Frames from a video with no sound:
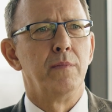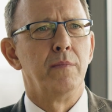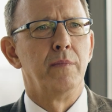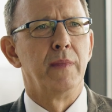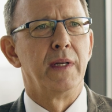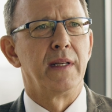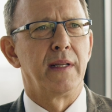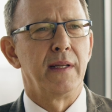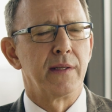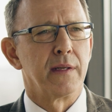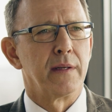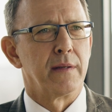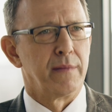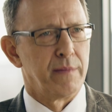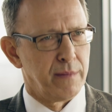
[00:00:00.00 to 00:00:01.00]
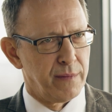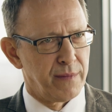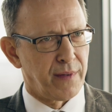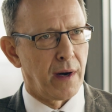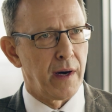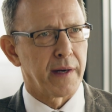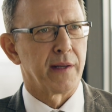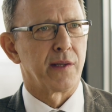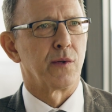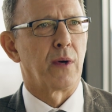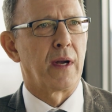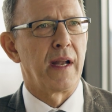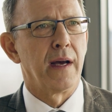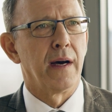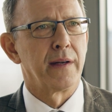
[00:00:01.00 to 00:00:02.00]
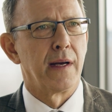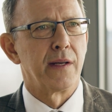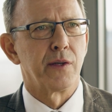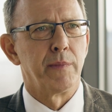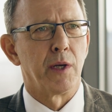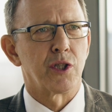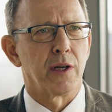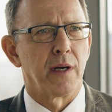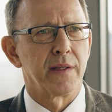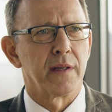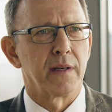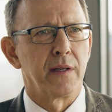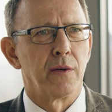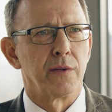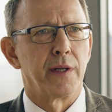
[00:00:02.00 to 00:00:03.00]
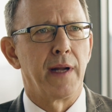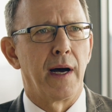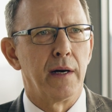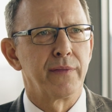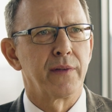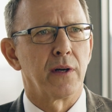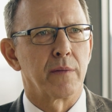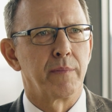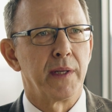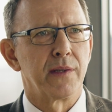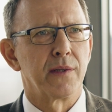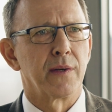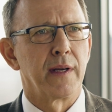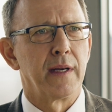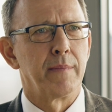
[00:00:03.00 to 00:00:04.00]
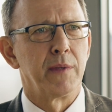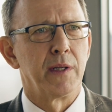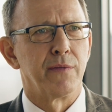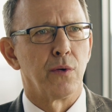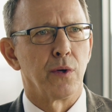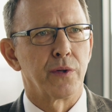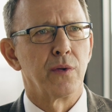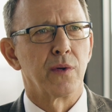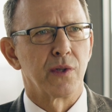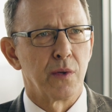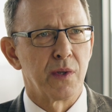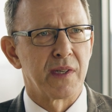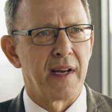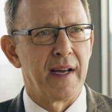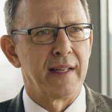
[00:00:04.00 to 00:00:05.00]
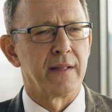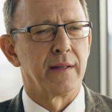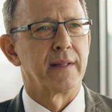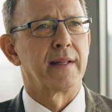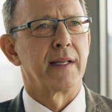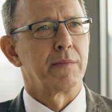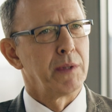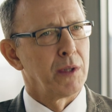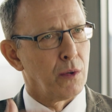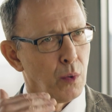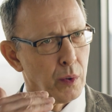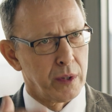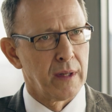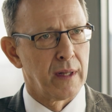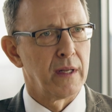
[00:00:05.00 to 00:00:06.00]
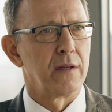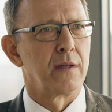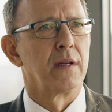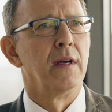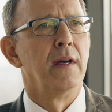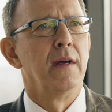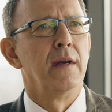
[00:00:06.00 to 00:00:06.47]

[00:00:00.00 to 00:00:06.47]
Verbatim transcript: um diese Frage zu klären, also um der Staatsregierung den Auftrag mitzugeben, die Verordnung so zu ändern, dass wieder ordentlich